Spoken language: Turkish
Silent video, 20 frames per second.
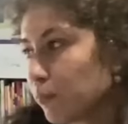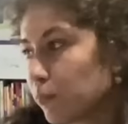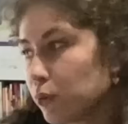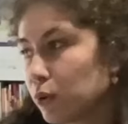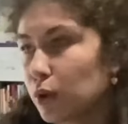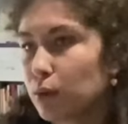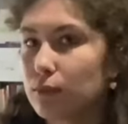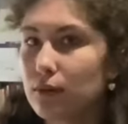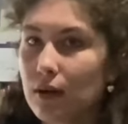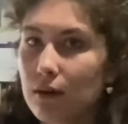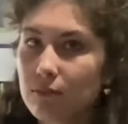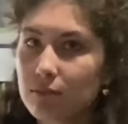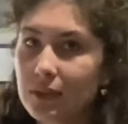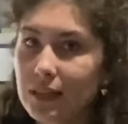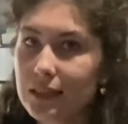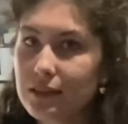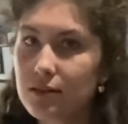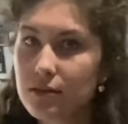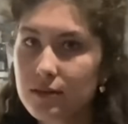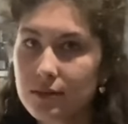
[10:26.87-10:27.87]

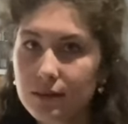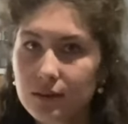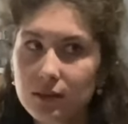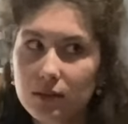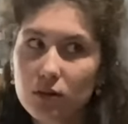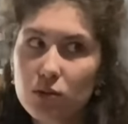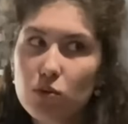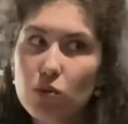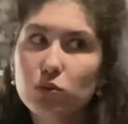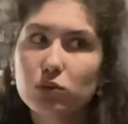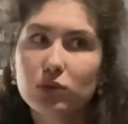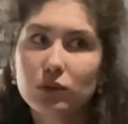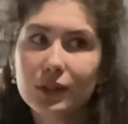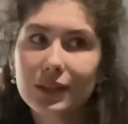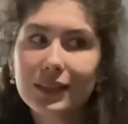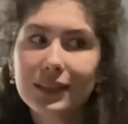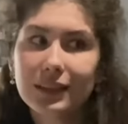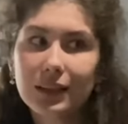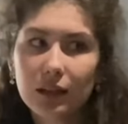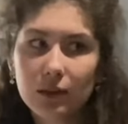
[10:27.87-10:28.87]
problemlerin sonuna
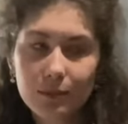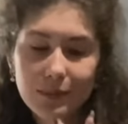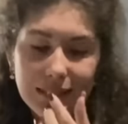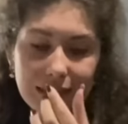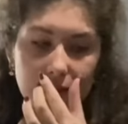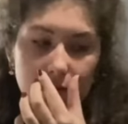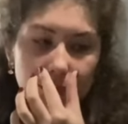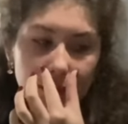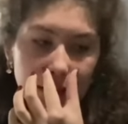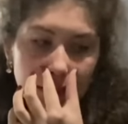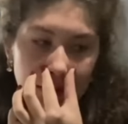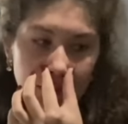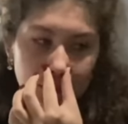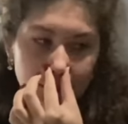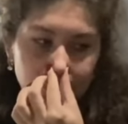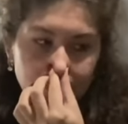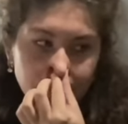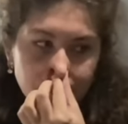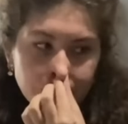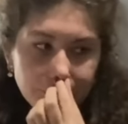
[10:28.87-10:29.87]
kadar bitirmek.
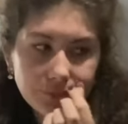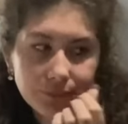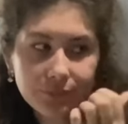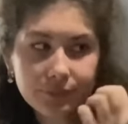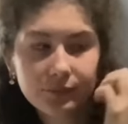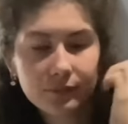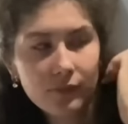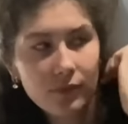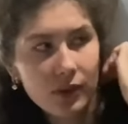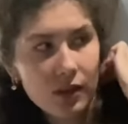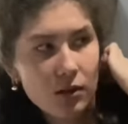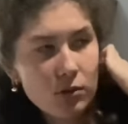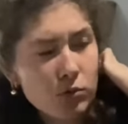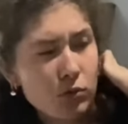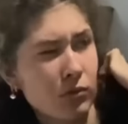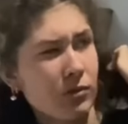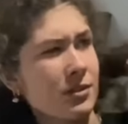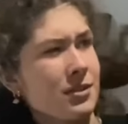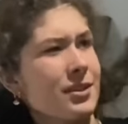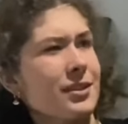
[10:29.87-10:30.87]

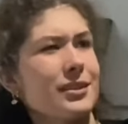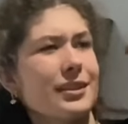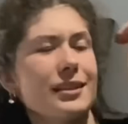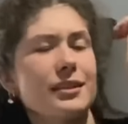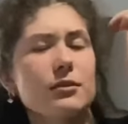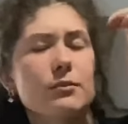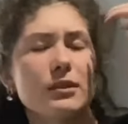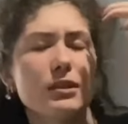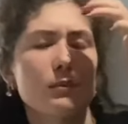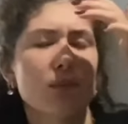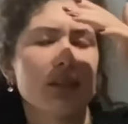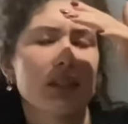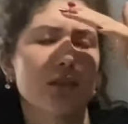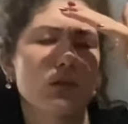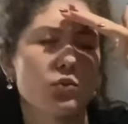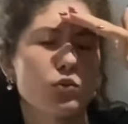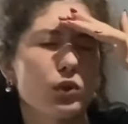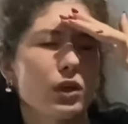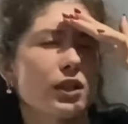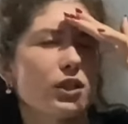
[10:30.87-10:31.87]
Sonrasında TYT matematikle
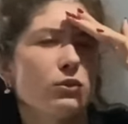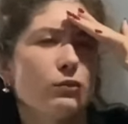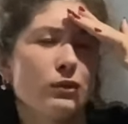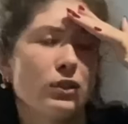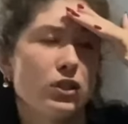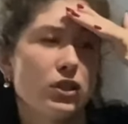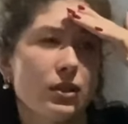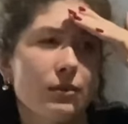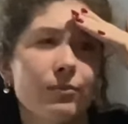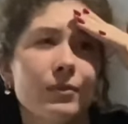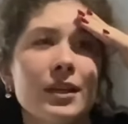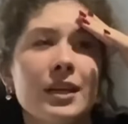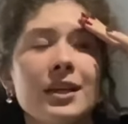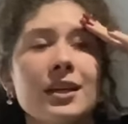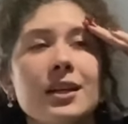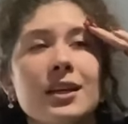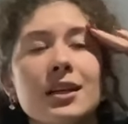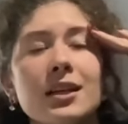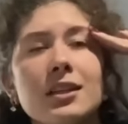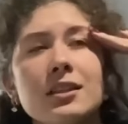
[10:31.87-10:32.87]
uğraşmayacağım.
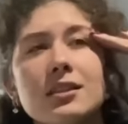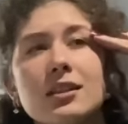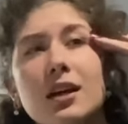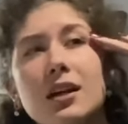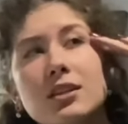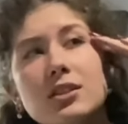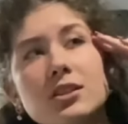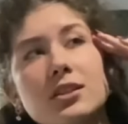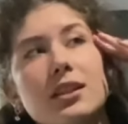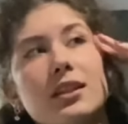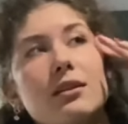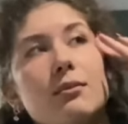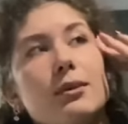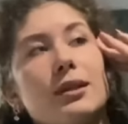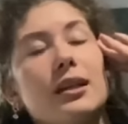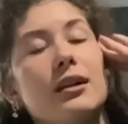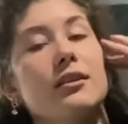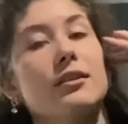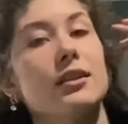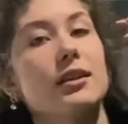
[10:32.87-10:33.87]
Sadece
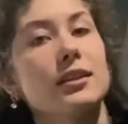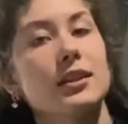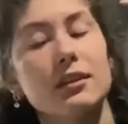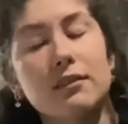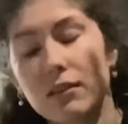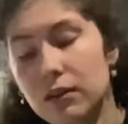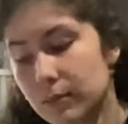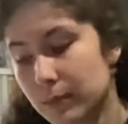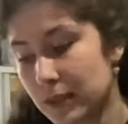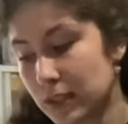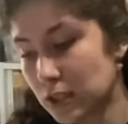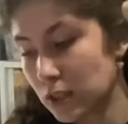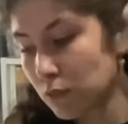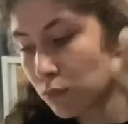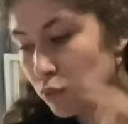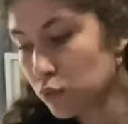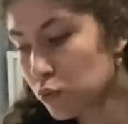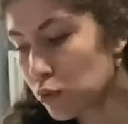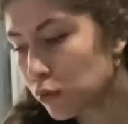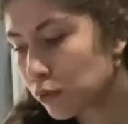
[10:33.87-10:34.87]
denemelerden devam edeceğim.
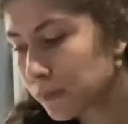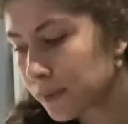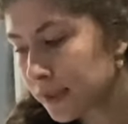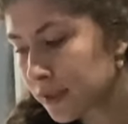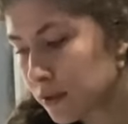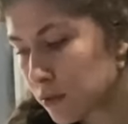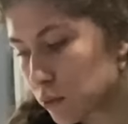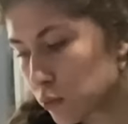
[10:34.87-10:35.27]
Bu soru bankası